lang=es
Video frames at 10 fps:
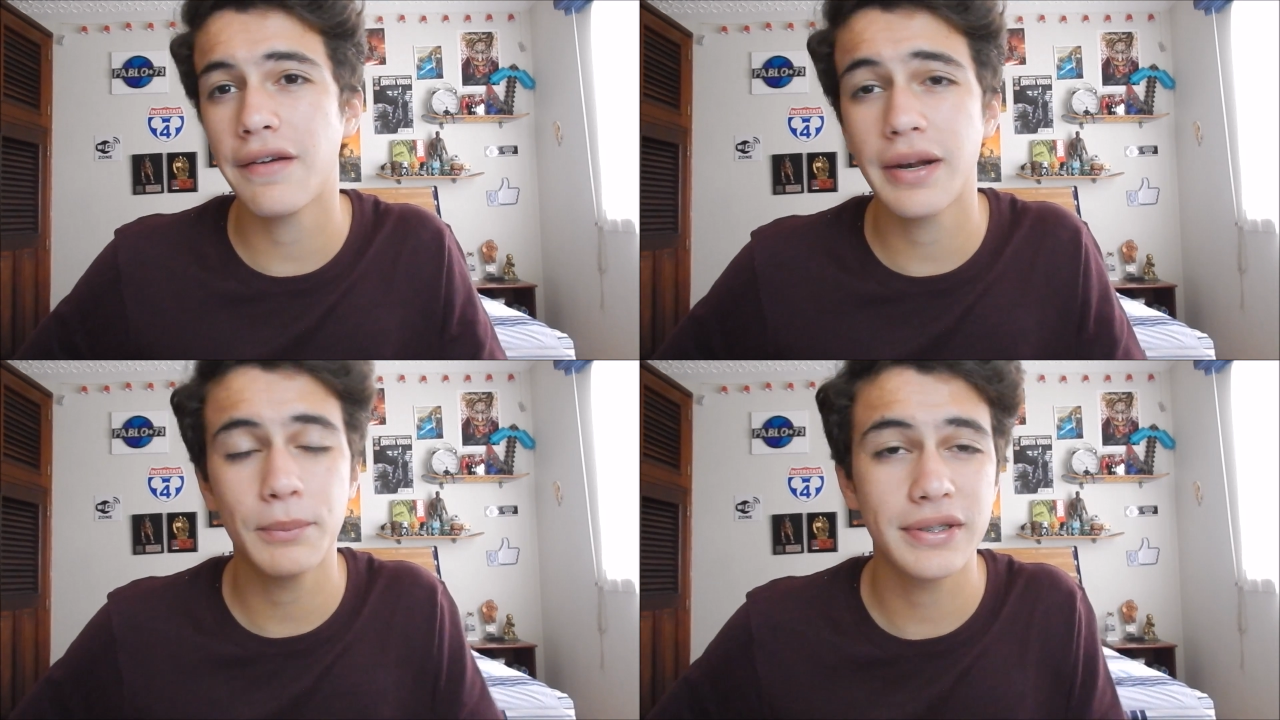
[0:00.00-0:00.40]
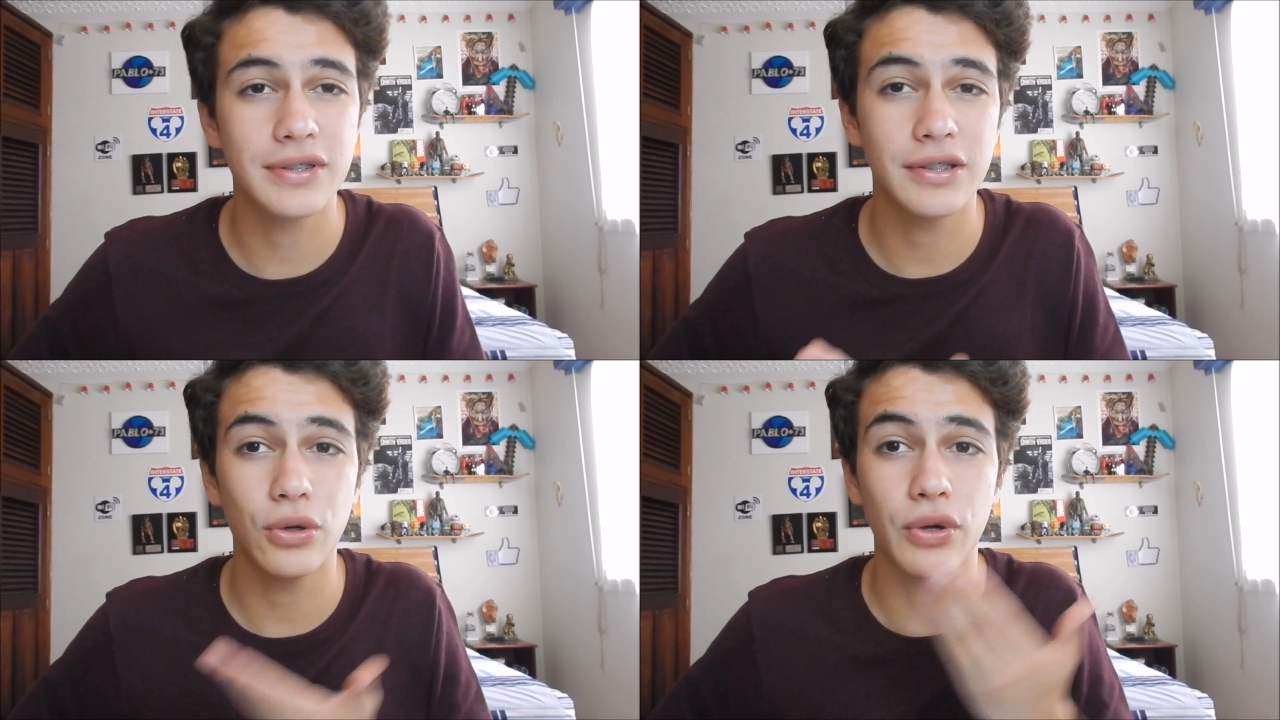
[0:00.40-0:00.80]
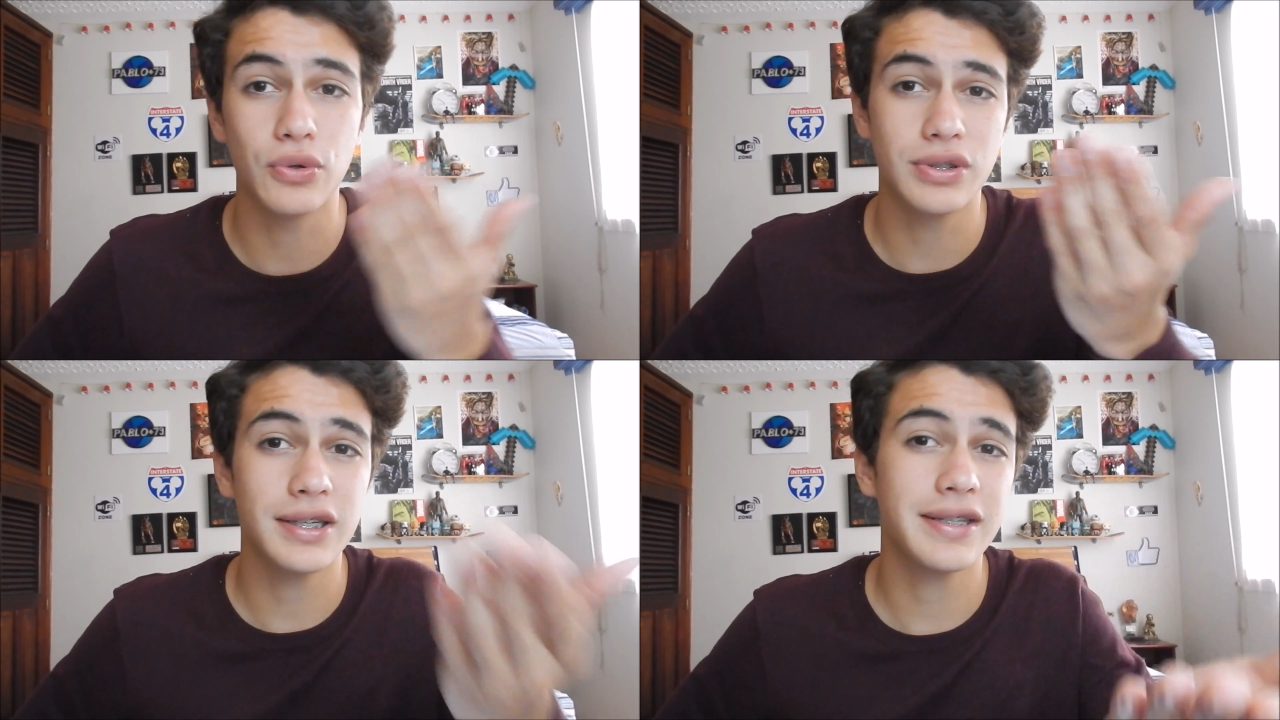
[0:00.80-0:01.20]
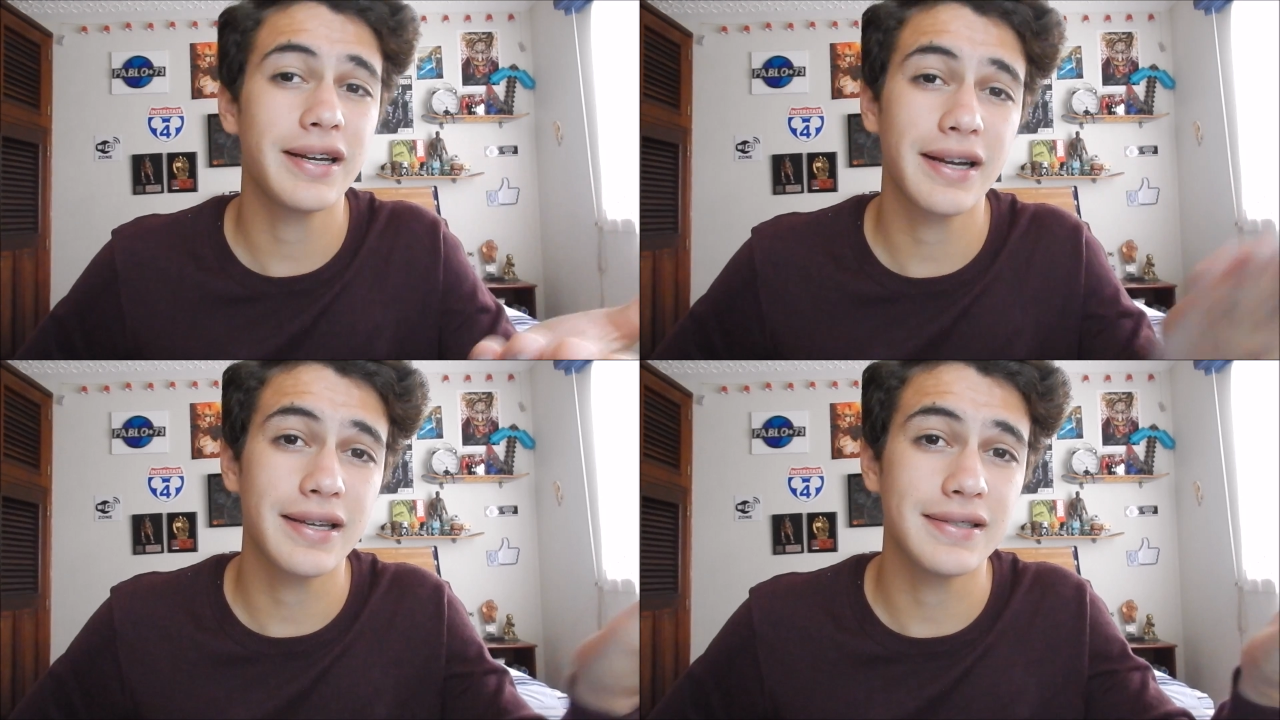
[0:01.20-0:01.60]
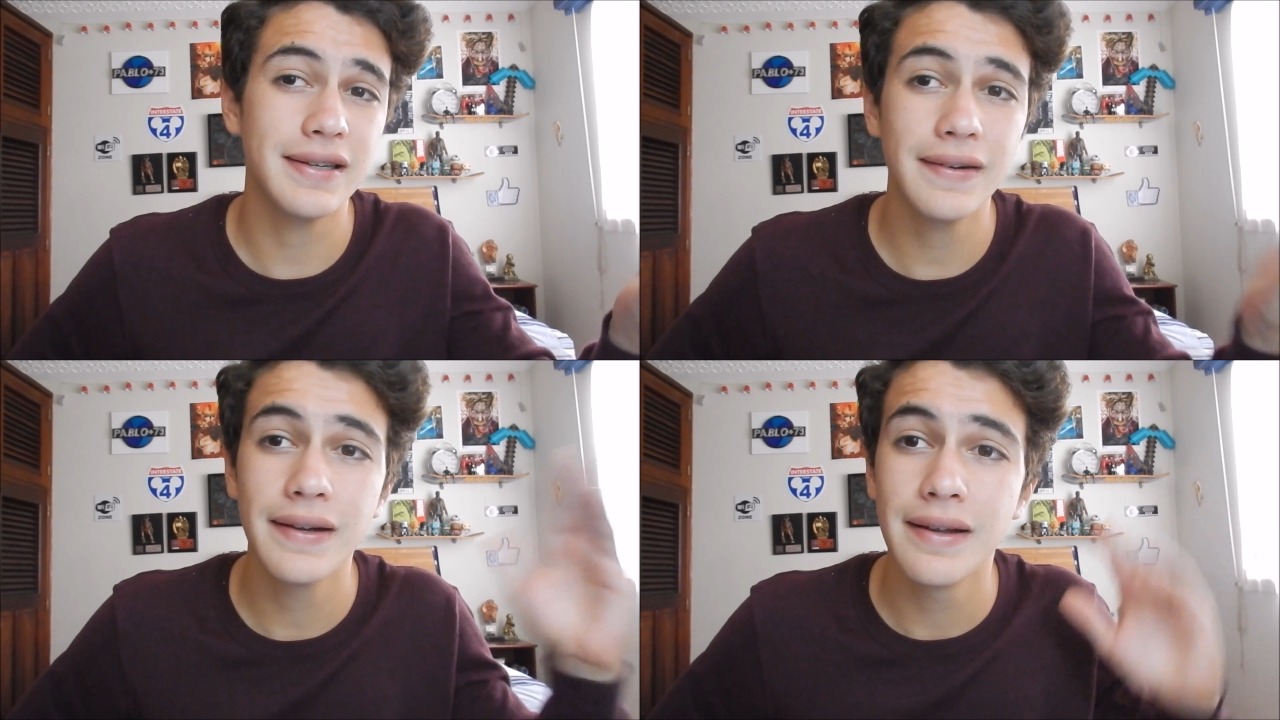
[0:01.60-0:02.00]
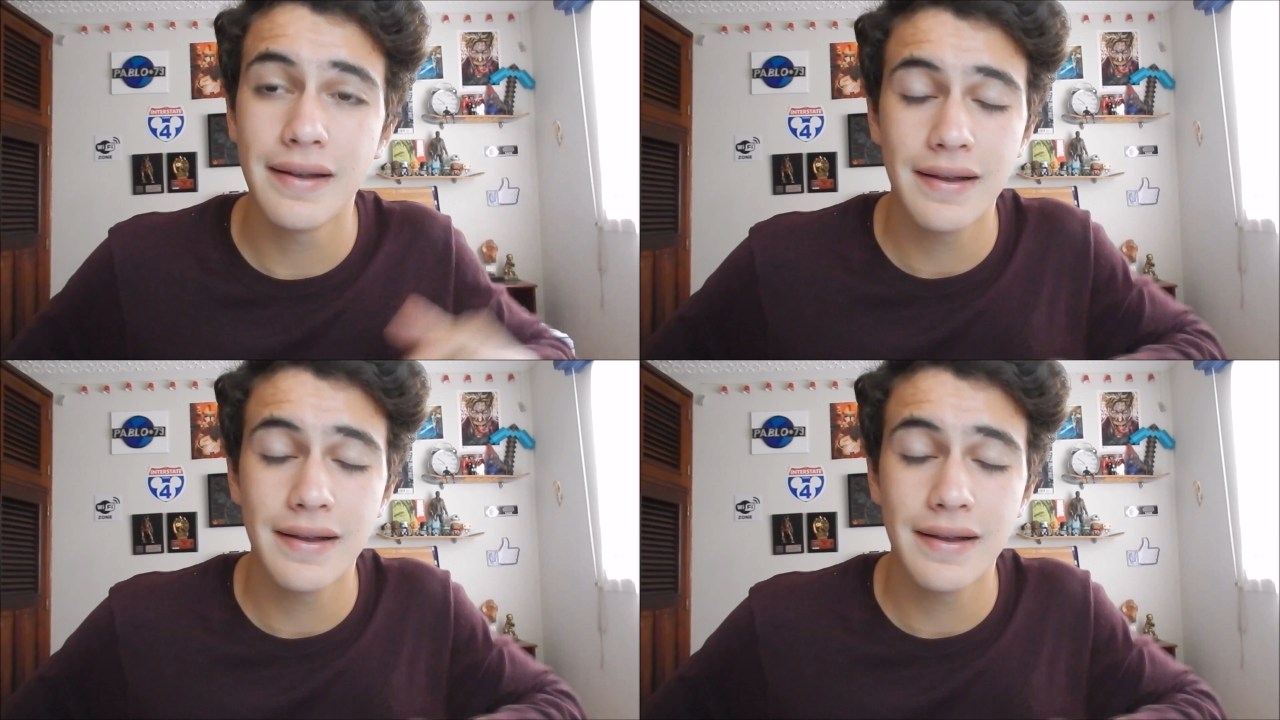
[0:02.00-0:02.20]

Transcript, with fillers: ver pues lo que ustedes tienen que decir.